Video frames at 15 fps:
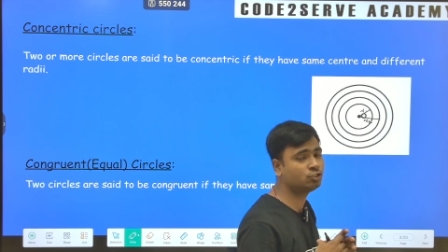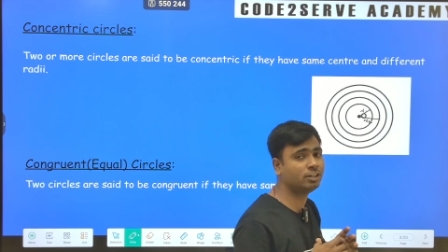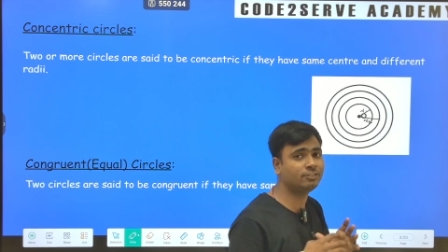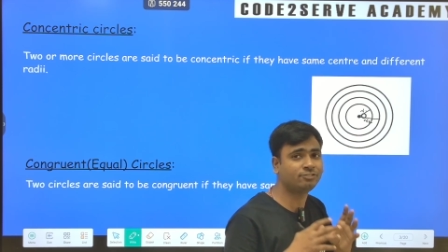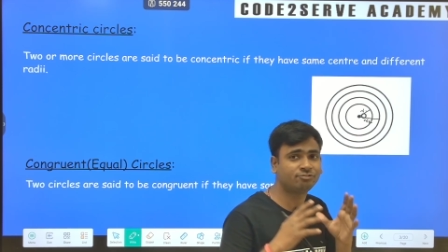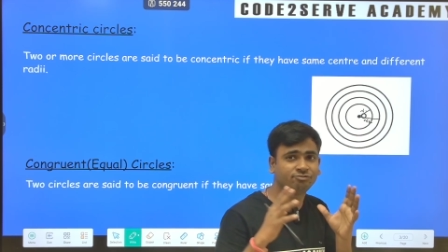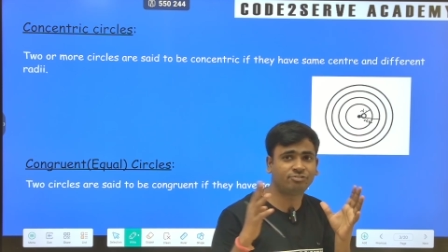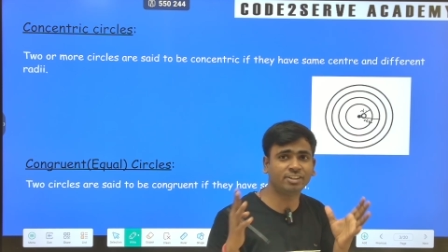जो है
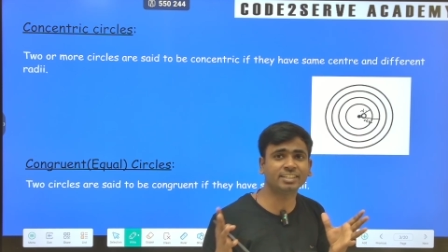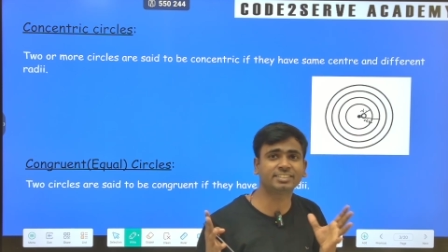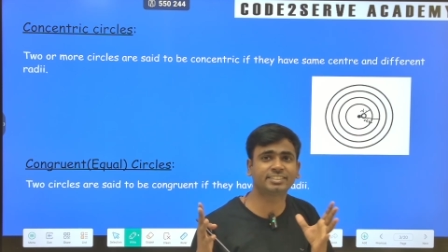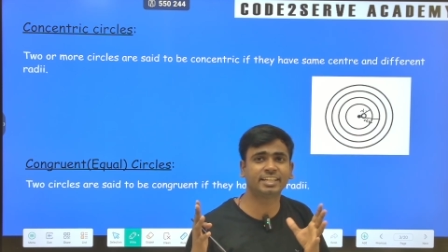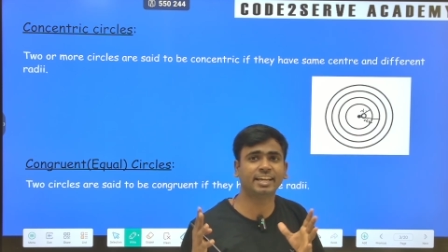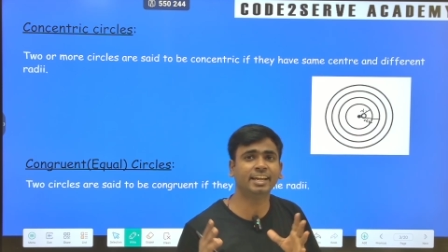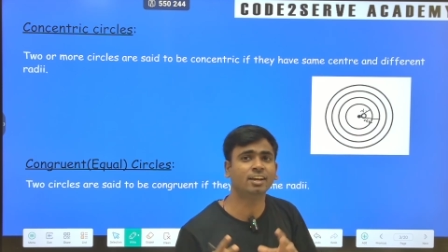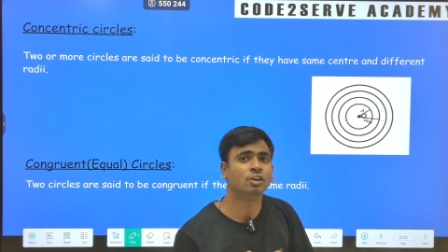
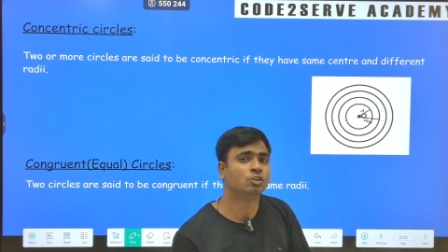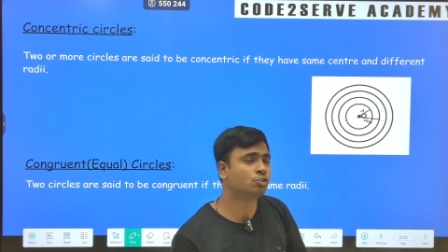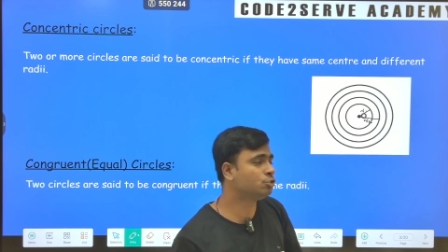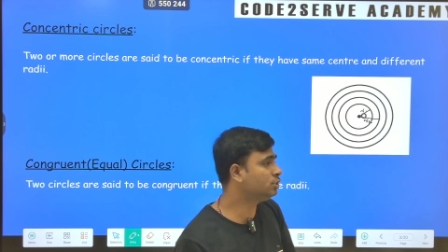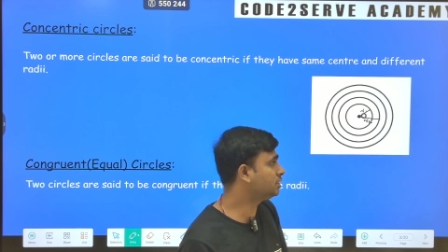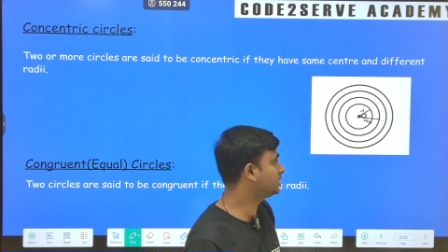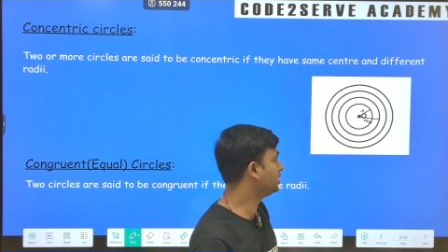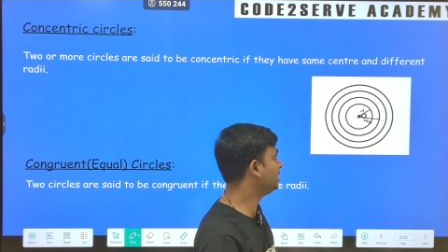फिक्स्ड है तो
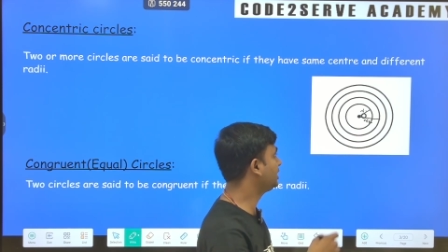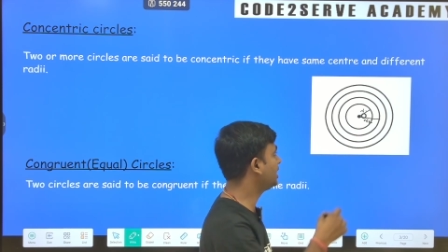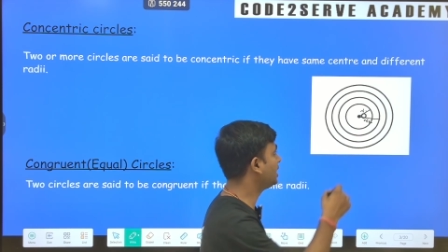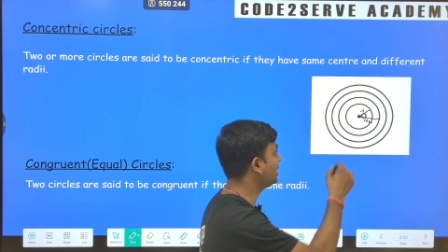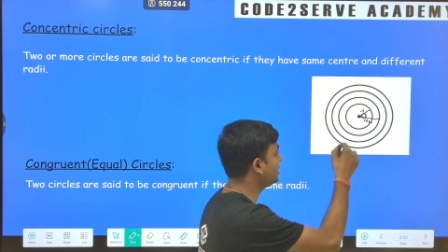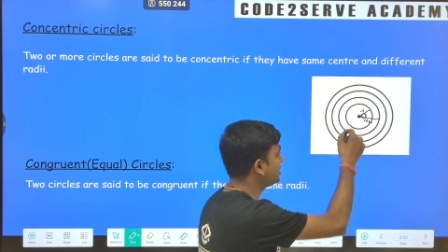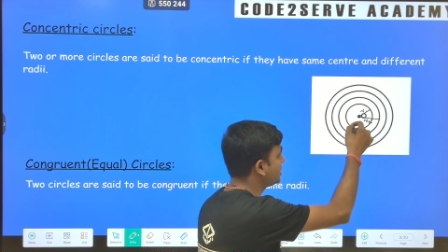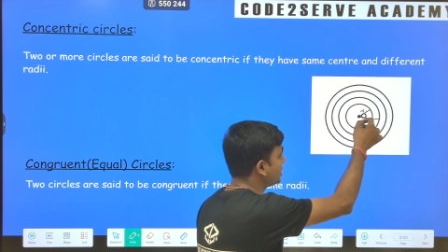इस तरीके
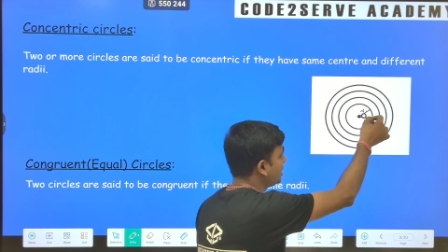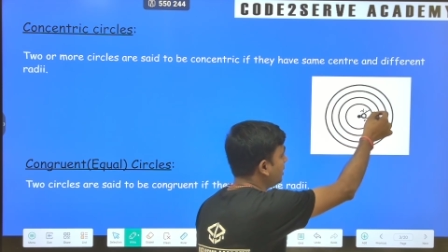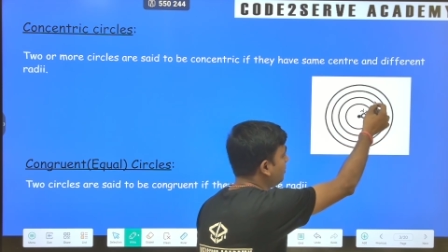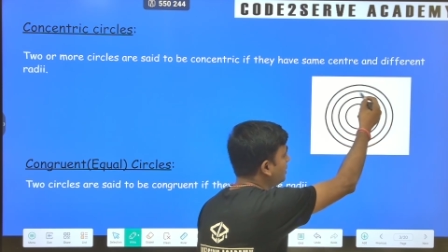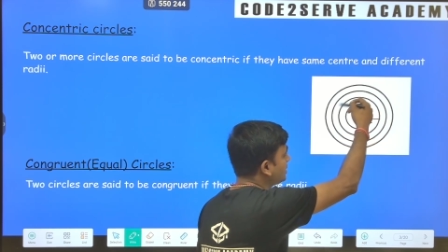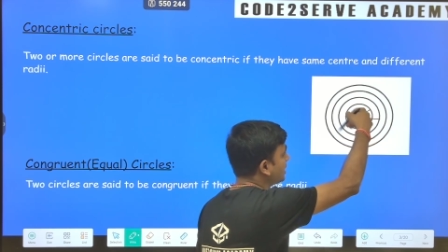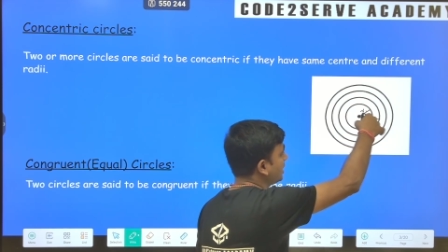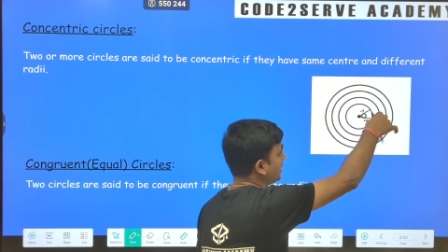के जितने
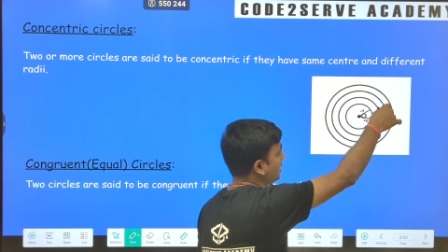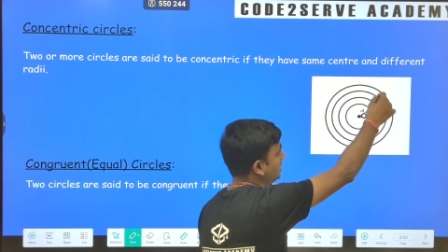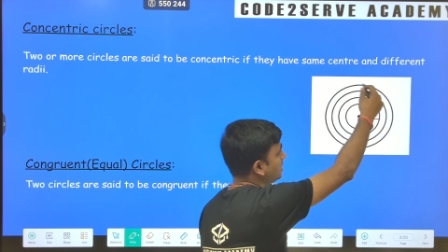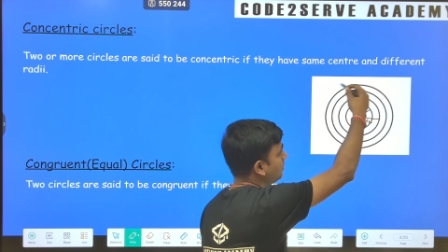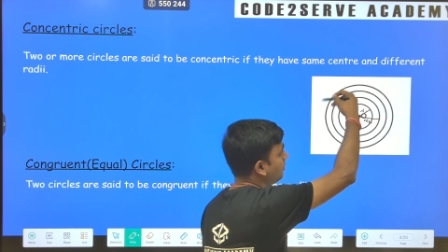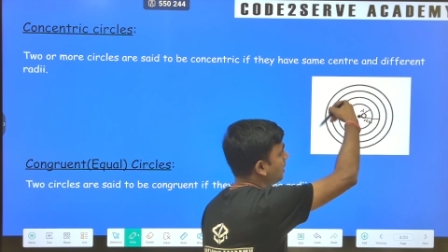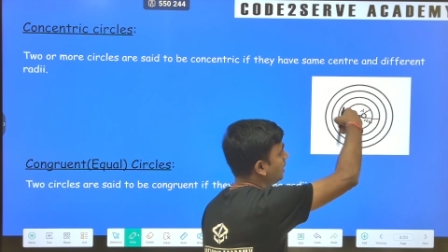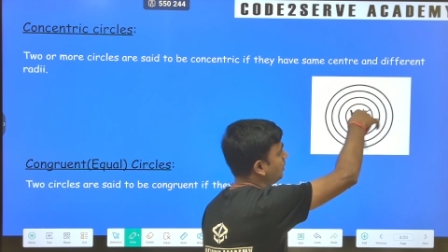भी सर्कल्स
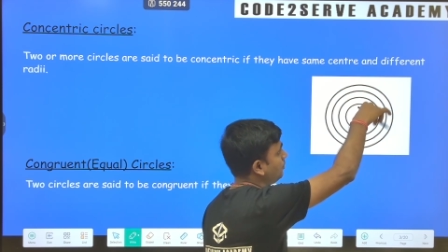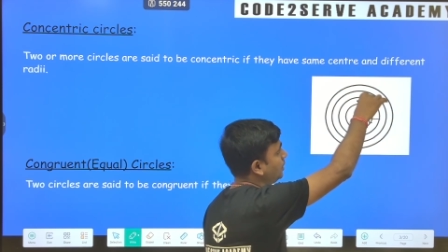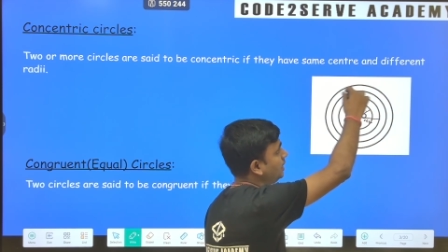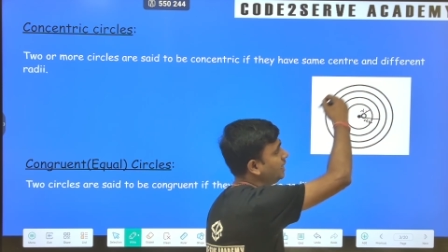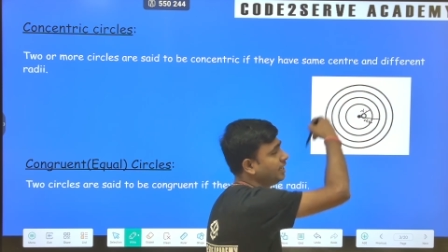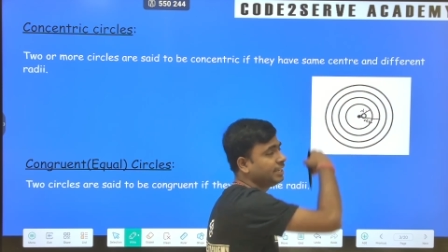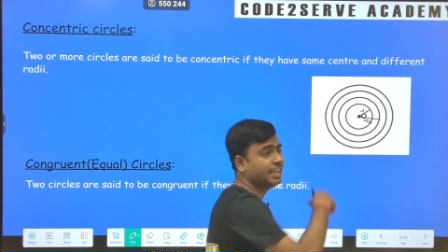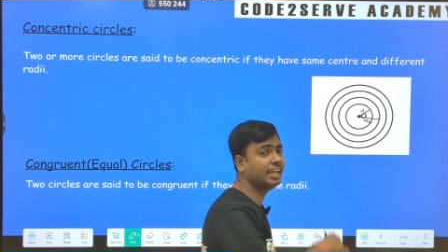हमारे
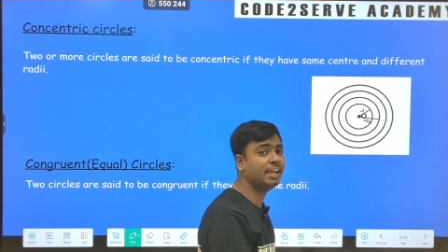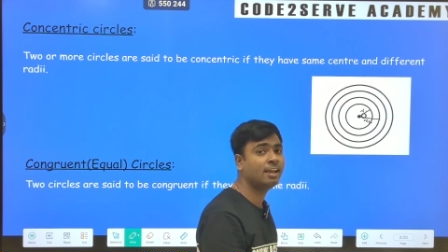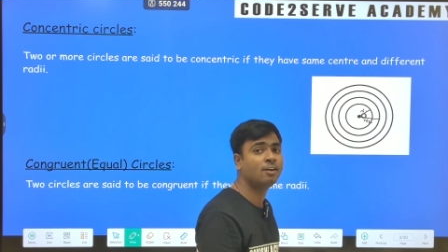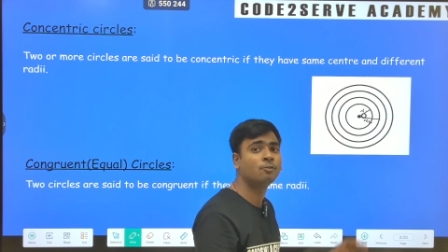बनेंगे